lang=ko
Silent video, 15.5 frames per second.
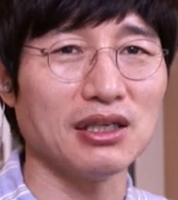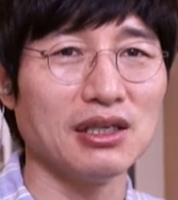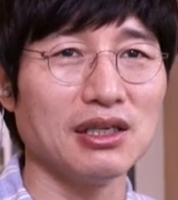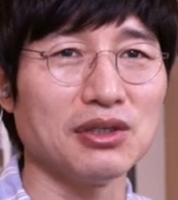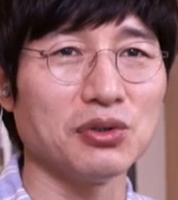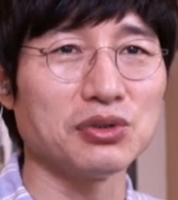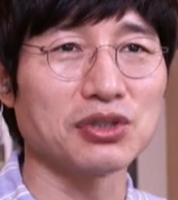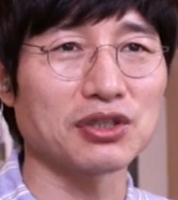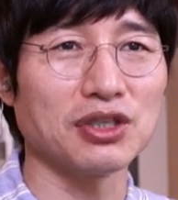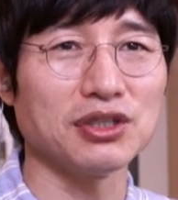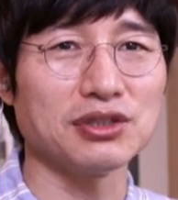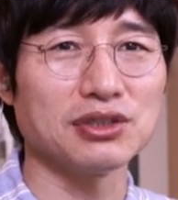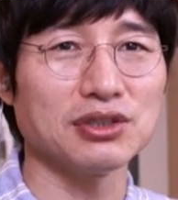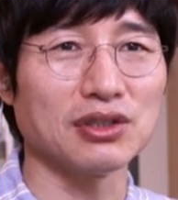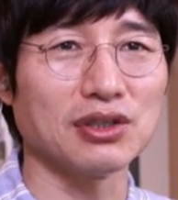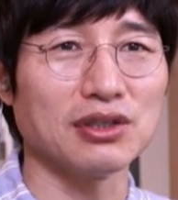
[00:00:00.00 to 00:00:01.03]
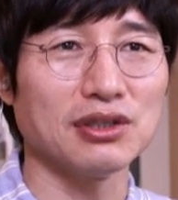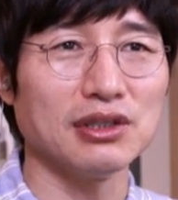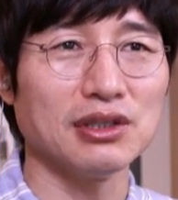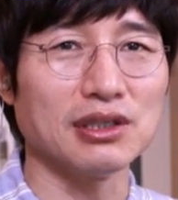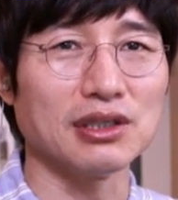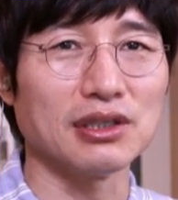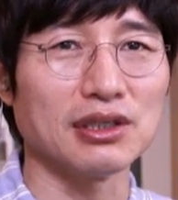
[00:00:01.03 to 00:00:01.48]
요 적혀 있죠.
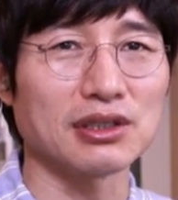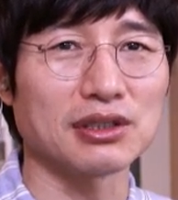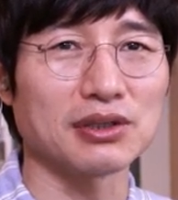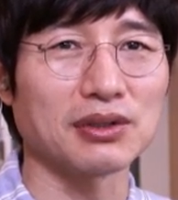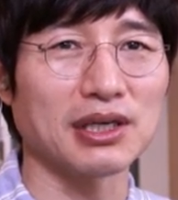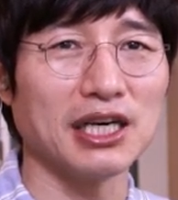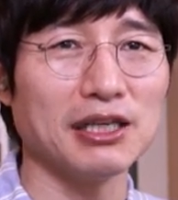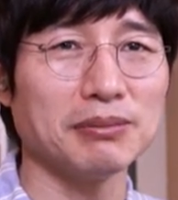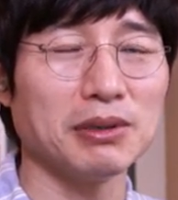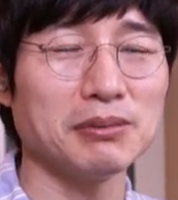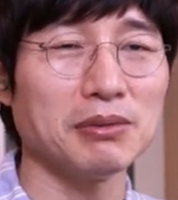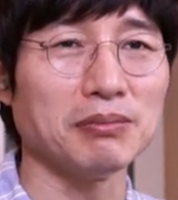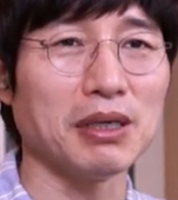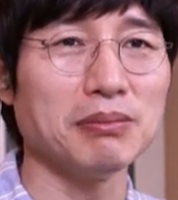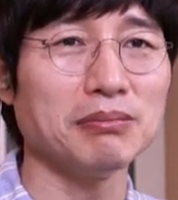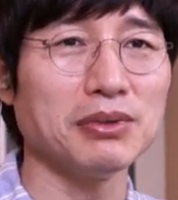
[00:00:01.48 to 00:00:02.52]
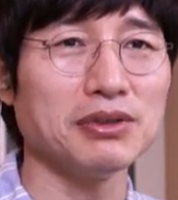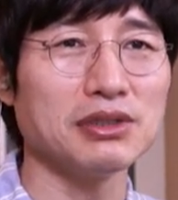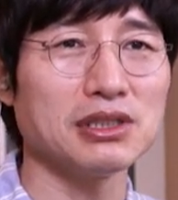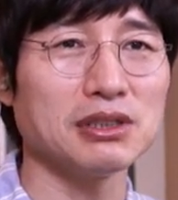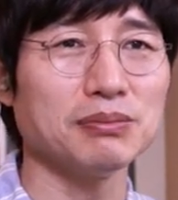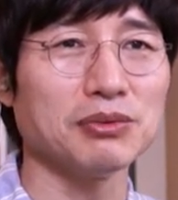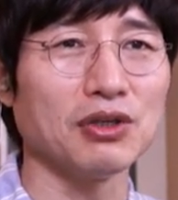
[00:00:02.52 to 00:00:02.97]
어, 그리고 가입하면
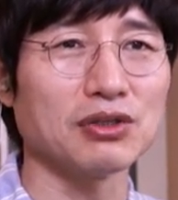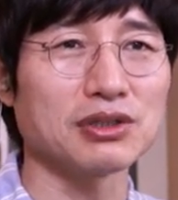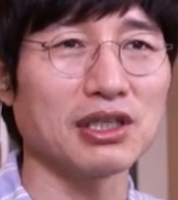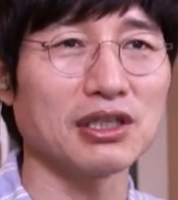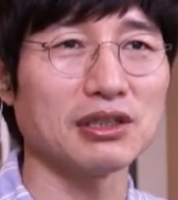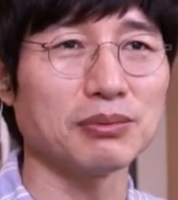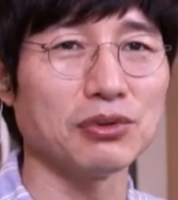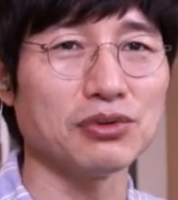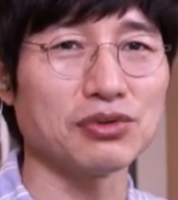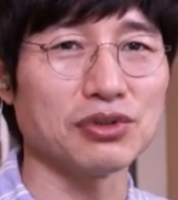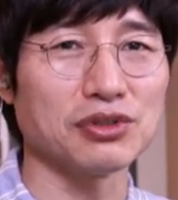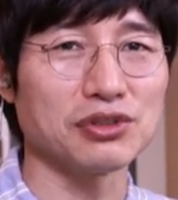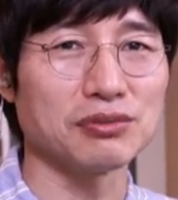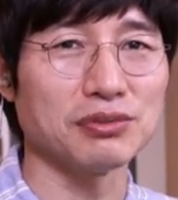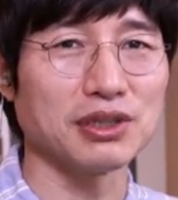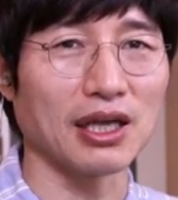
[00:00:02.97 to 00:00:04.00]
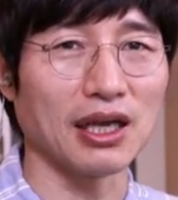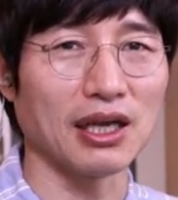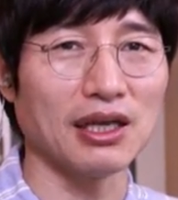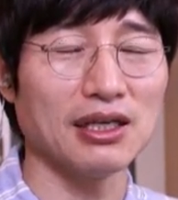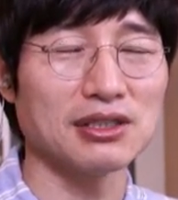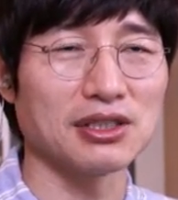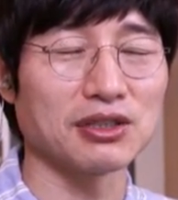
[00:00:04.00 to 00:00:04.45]
멤버십 영상을 볼 수
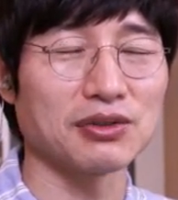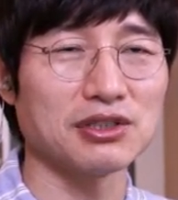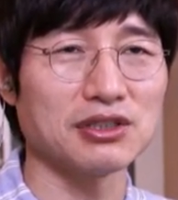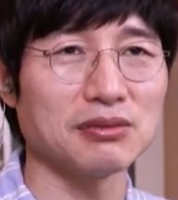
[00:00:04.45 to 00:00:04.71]
있습니다. 저희 귀점